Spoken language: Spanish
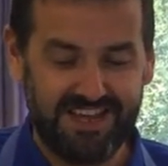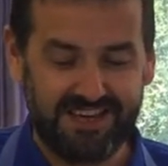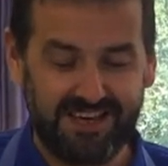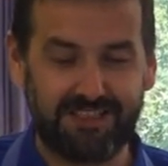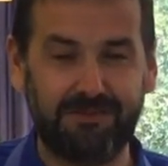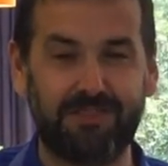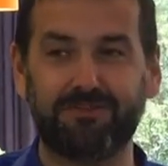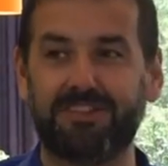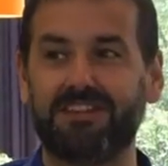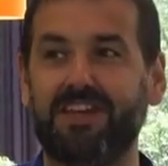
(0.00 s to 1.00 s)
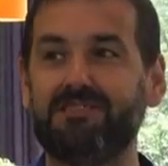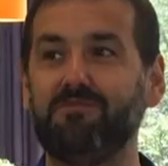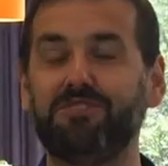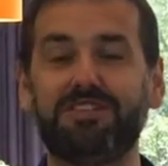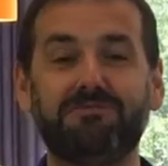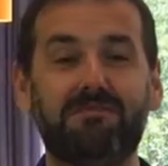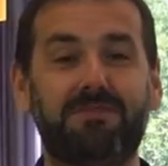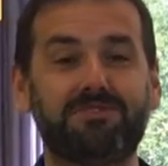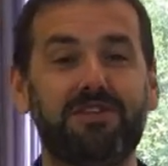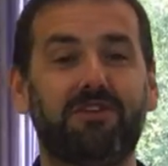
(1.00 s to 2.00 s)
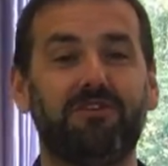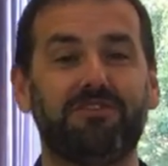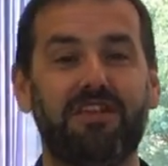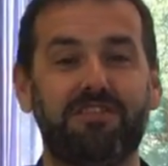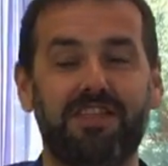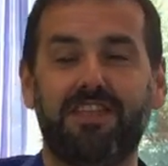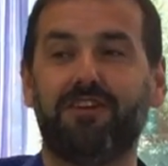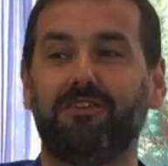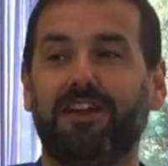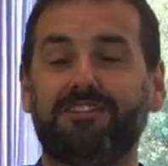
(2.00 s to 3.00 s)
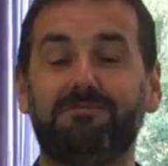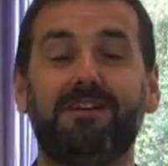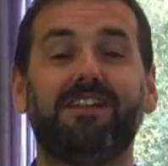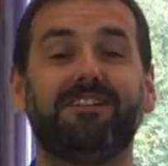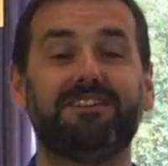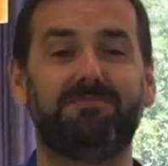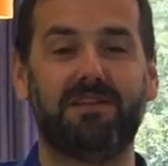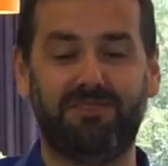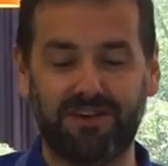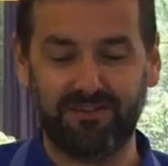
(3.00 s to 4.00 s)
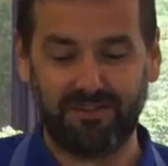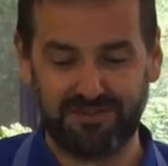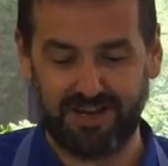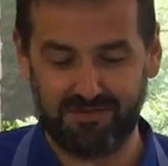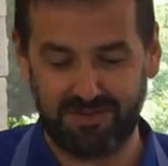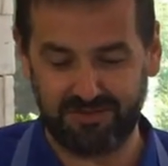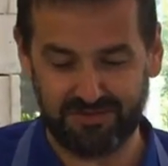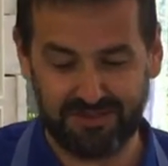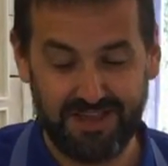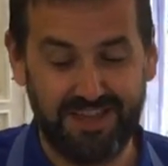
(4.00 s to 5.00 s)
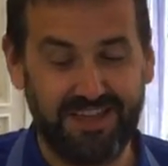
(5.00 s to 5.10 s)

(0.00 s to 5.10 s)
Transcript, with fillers: recibidos, así que hay muchísima persona concienciada con el tema del despilfarro de los alimentos.